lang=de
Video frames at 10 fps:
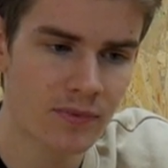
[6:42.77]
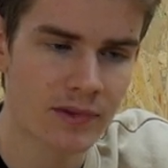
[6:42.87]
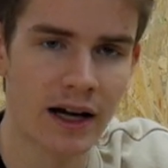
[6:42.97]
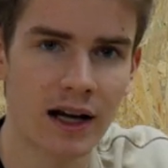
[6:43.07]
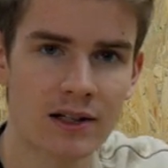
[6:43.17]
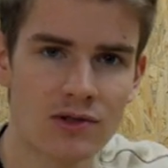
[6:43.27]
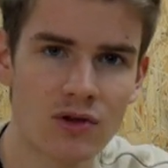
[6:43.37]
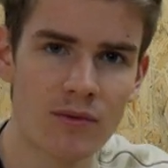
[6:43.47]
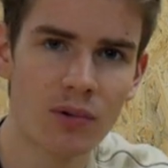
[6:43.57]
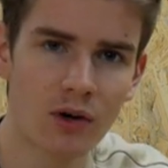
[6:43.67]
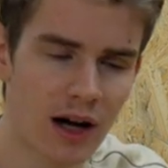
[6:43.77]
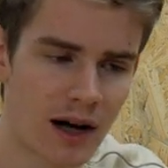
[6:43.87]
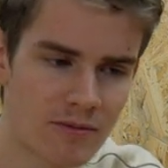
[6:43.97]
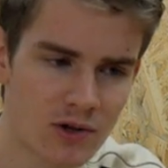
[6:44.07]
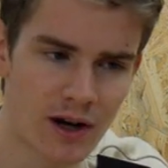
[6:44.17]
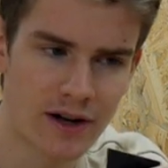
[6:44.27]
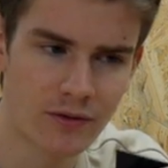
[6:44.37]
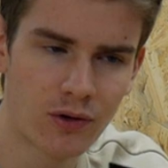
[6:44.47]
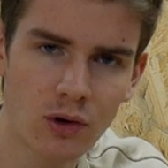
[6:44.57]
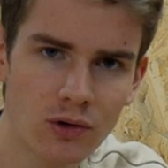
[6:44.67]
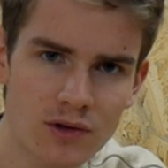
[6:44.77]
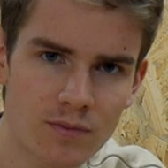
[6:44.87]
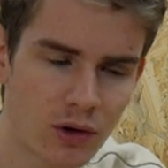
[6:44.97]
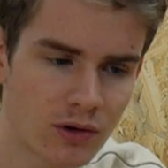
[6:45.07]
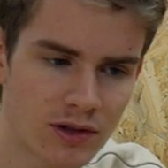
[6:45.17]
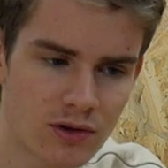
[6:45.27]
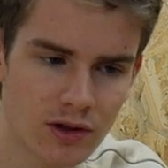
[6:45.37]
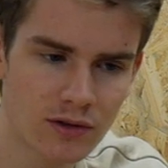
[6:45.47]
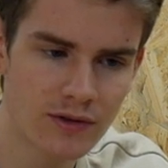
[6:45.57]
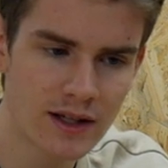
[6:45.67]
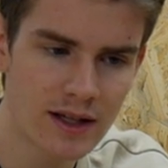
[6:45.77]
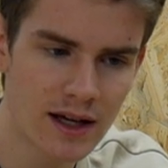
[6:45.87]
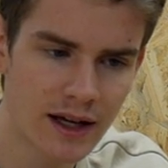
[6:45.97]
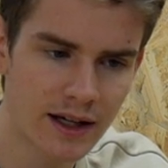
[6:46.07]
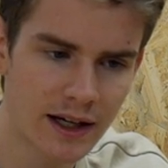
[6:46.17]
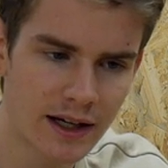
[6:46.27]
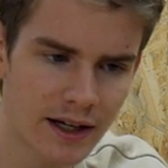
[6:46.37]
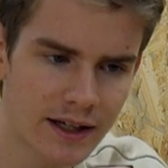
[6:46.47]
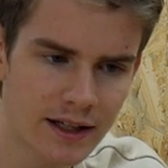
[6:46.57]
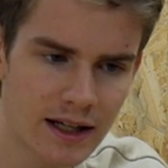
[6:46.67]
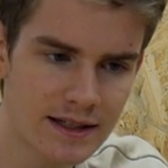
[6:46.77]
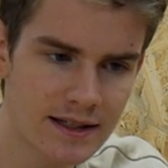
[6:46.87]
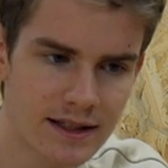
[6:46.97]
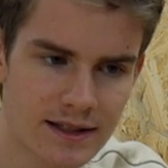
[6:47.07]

Dann kannst du im Programm so einen Fokuspunkt irgendwie generieren lassen.